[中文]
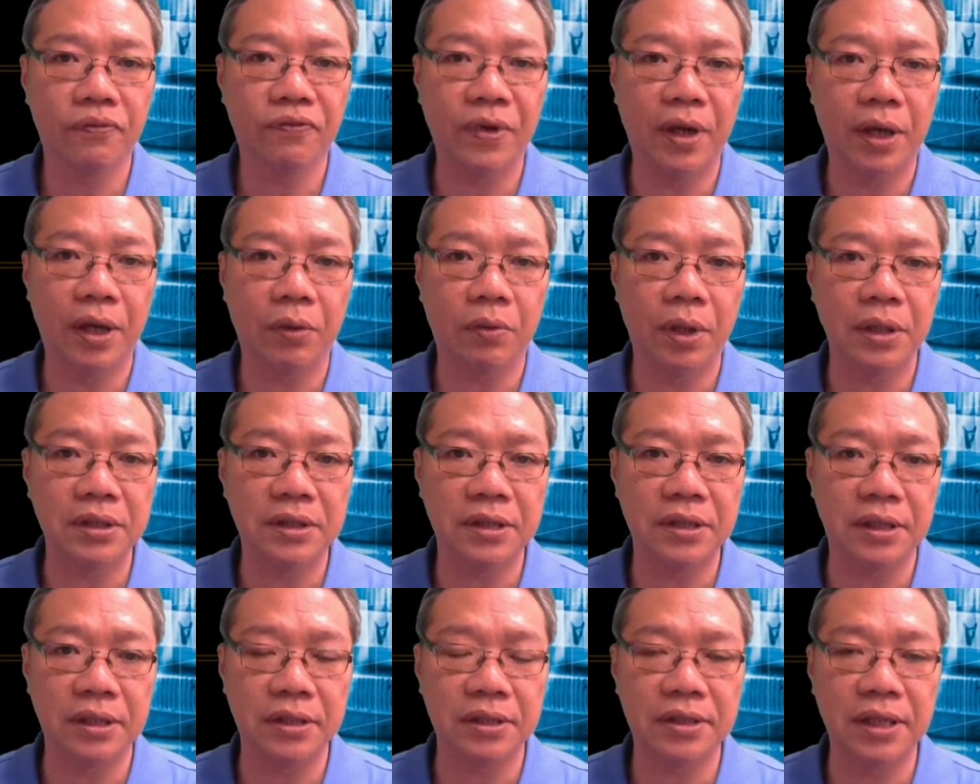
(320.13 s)
反观
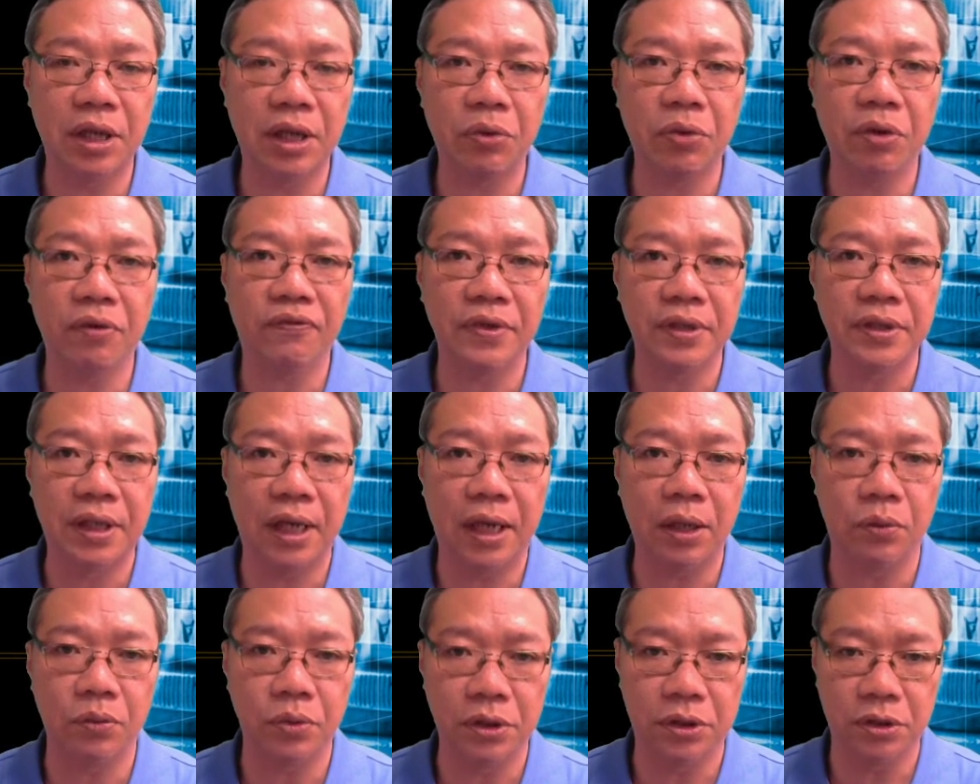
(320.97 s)
整个三月份
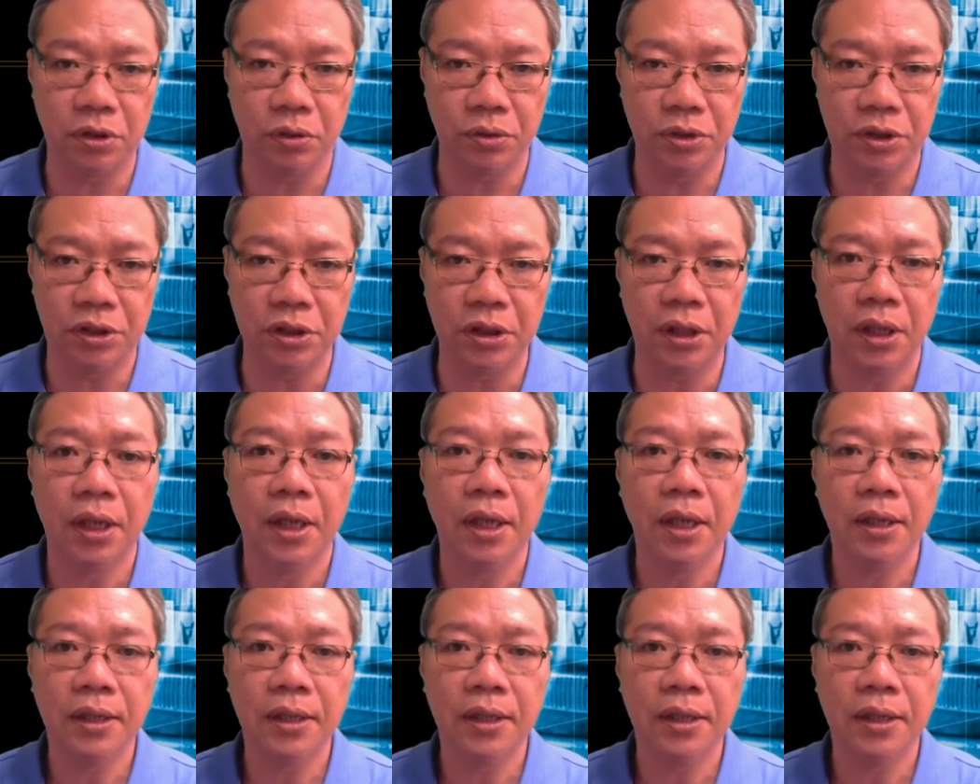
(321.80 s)
台股的走势，